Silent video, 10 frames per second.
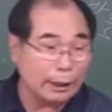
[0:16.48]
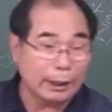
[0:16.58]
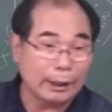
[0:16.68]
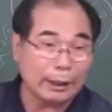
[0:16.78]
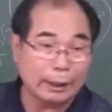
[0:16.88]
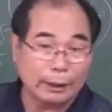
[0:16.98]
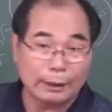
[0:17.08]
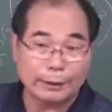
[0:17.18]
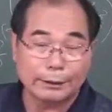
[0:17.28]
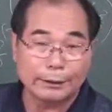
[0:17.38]
돼?
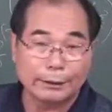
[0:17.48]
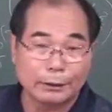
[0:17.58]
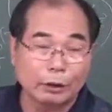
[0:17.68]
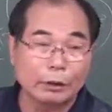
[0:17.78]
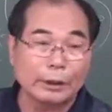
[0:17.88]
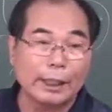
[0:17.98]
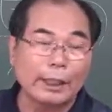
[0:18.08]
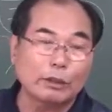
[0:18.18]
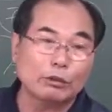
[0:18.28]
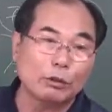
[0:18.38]
여기서
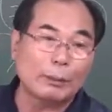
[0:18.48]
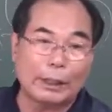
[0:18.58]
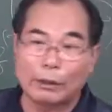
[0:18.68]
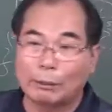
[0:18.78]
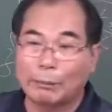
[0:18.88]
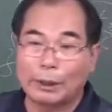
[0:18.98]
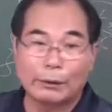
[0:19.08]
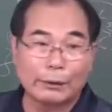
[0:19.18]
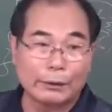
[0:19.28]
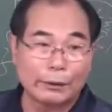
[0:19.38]
사해충을 봐요 안 봐요?
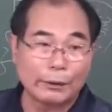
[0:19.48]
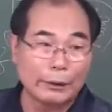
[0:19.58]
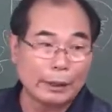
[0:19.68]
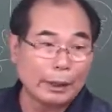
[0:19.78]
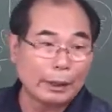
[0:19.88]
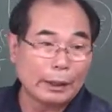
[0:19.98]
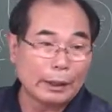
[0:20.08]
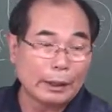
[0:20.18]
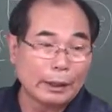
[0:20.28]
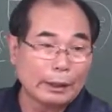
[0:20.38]

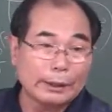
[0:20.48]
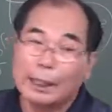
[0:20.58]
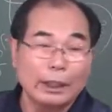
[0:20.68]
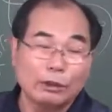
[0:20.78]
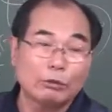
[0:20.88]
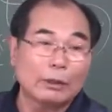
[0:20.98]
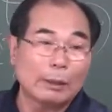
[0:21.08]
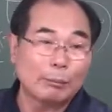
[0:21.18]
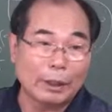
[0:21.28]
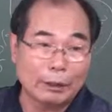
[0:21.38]
사해충을
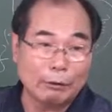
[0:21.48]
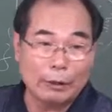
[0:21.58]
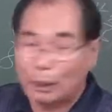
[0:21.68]
안 봐. 왜